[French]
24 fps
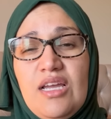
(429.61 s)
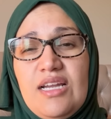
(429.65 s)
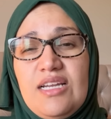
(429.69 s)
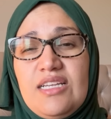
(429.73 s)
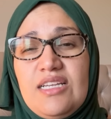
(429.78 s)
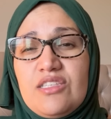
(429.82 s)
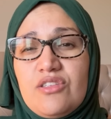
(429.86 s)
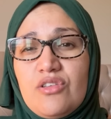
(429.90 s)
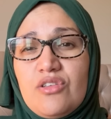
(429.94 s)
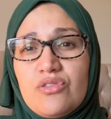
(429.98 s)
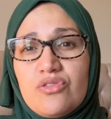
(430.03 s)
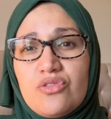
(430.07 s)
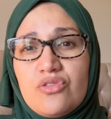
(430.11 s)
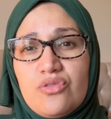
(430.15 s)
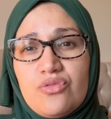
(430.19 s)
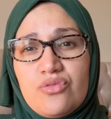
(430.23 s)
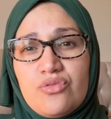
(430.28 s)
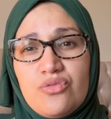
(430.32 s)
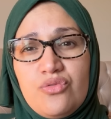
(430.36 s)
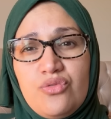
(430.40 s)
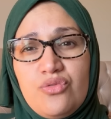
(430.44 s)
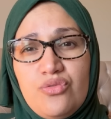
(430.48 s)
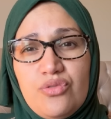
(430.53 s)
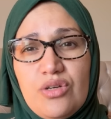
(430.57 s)
Les temps
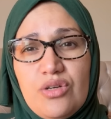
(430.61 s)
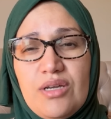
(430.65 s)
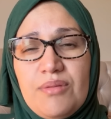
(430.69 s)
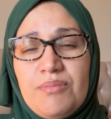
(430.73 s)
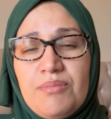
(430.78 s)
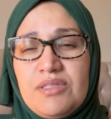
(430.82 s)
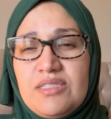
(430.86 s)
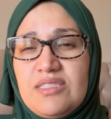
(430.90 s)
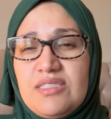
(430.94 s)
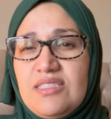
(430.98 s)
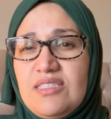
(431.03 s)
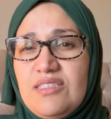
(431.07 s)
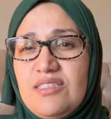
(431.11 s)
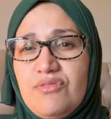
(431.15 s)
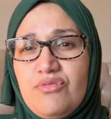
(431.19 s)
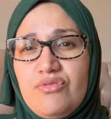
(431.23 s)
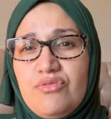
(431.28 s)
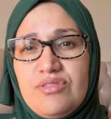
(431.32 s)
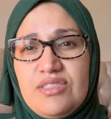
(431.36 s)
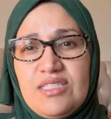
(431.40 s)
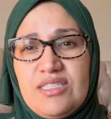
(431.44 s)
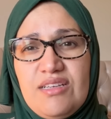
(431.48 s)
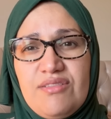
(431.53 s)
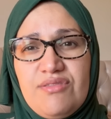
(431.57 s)
sont durs, mais si
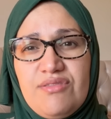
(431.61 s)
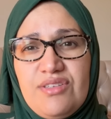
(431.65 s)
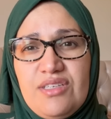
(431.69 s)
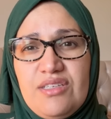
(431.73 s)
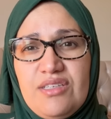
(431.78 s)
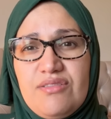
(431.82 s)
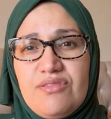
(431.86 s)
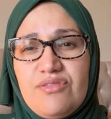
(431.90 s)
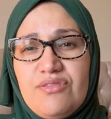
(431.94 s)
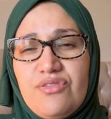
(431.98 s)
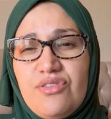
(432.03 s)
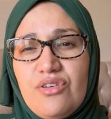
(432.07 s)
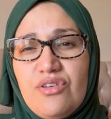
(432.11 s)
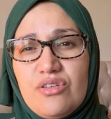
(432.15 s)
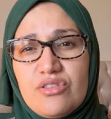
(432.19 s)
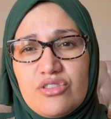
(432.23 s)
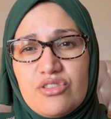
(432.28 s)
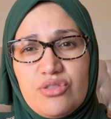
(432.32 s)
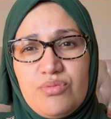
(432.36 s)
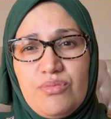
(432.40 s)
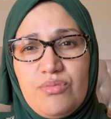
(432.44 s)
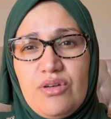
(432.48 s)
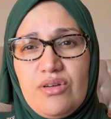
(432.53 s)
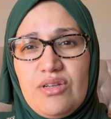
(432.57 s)
vous avez
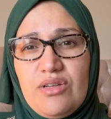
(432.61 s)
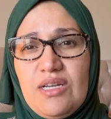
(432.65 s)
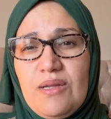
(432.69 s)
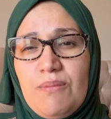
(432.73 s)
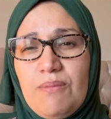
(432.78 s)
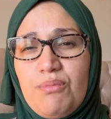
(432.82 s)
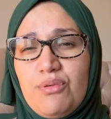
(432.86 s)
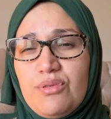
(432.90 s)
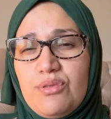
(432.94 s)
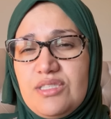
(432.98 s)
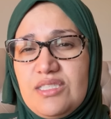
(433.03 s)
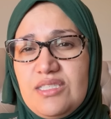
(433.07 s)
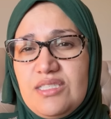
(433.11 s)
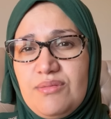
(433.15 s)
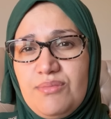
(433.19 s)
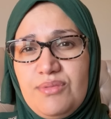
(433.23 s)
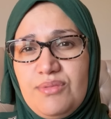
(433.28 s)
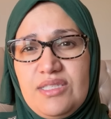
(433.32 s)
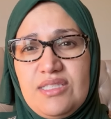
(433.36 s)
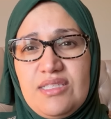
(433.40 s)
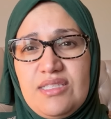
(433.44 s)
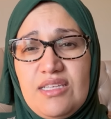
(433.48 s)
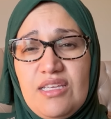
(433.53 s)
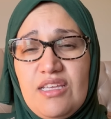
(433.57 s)
franchement la
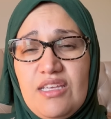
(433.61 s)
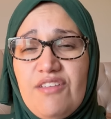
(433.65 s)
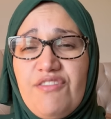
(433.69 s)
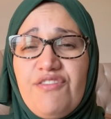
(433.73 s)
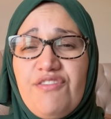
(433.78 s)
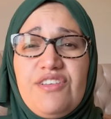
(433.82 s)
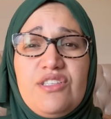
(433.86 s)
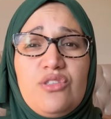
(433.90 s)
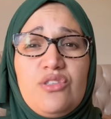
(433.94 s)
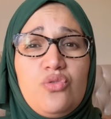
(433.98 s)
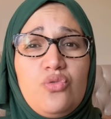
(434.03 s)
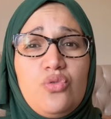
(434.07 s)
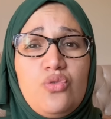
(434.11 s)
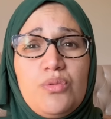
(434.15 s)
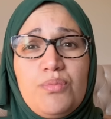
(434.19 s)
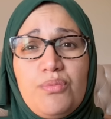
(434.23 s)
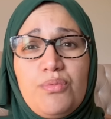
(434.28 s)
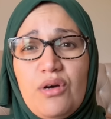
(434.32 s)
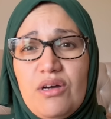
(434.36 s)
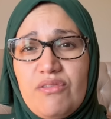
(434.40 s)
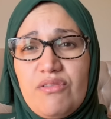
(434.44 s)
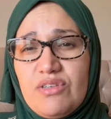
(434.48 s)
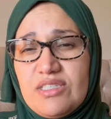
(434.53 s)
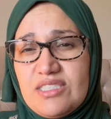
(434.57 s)
possibilité et faites tout
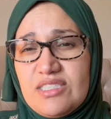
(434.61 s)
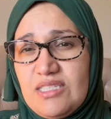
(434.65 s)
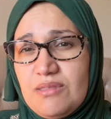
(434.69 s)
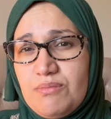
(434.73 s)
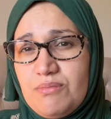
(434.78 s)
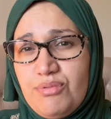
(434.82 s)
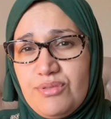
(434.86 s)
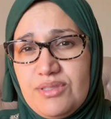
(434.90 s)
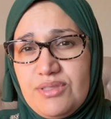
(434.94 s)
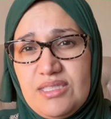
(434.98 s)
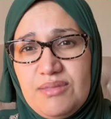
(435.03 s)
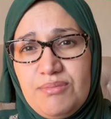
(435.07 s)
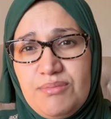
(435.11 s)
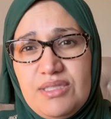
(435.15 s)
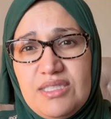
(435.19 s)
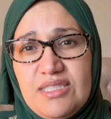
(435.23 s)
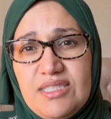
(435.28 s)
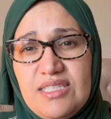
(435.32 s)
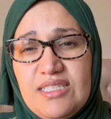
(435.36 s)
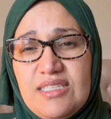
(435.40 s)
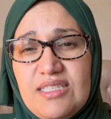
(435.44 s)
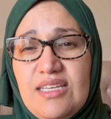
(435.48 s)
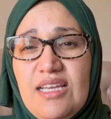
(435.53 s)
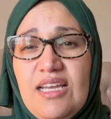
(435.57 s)
pour avoir cette
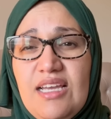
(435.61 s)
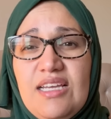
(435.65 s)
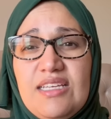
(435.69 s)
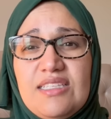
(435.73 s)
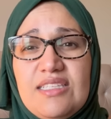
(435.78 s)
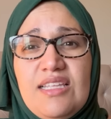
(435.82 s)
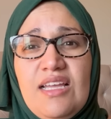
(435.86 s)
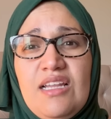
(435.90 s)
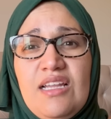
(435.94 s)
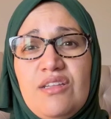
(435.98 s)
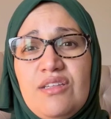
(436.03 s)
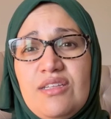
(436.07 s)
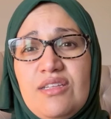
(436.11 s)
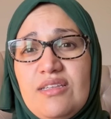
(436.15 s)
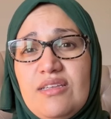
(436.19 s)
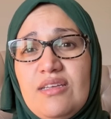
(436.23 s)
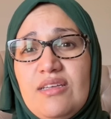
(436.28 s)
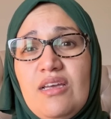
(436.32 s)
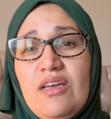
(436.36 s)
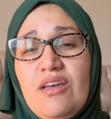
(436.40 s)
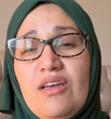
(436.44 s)
possibilité d'aller